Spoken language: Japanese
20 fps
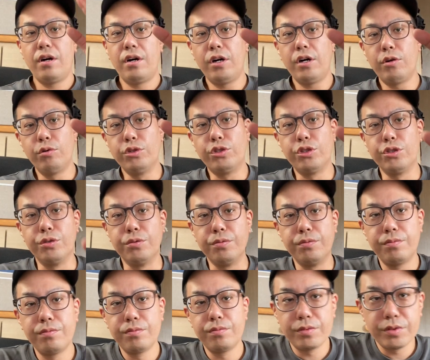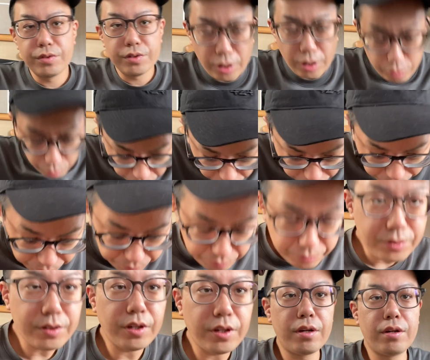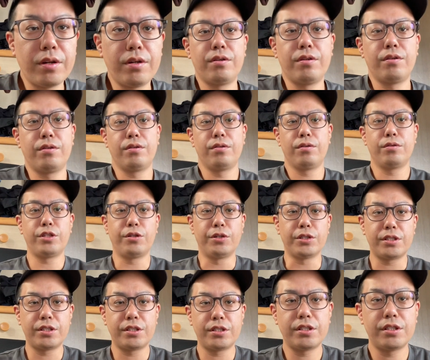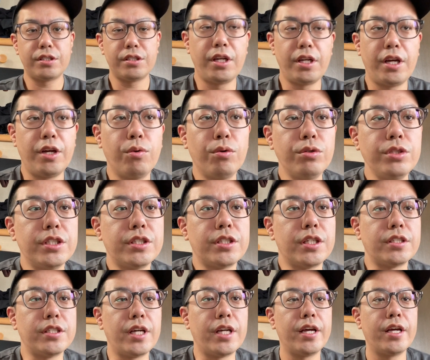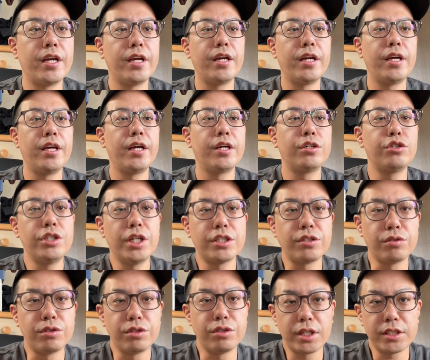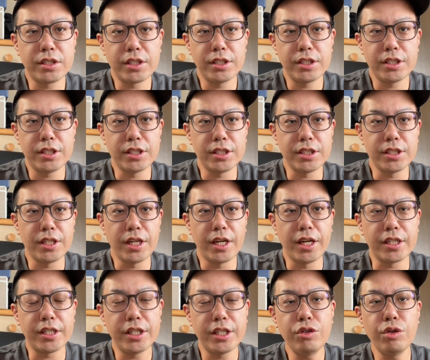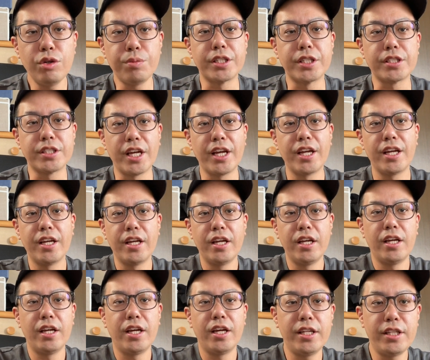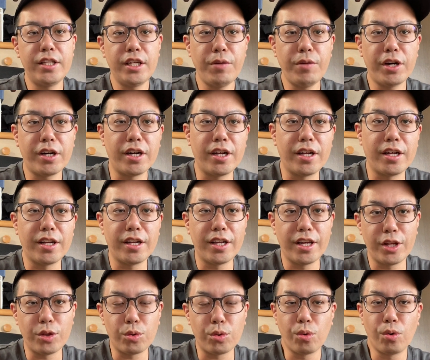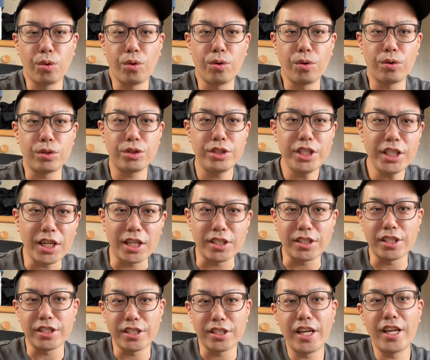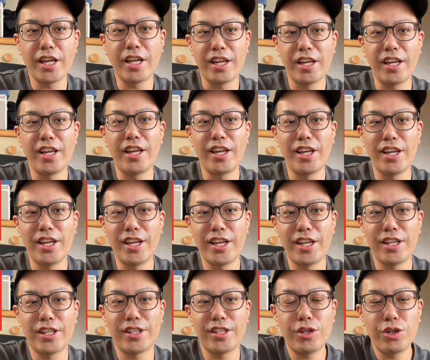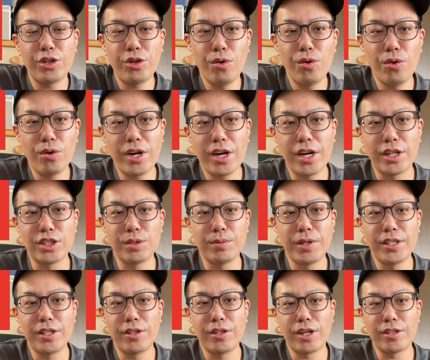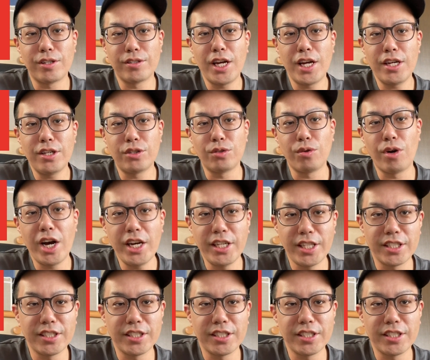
ハロー宇宙。どうも。おはようございます。えー、本日ですね、えー、9月の18日、えー、金曜日ですね。えー、で、今から、えっ、ー、と、スニーカーズですね。えー、で、今日が発売なのがダンクのハイで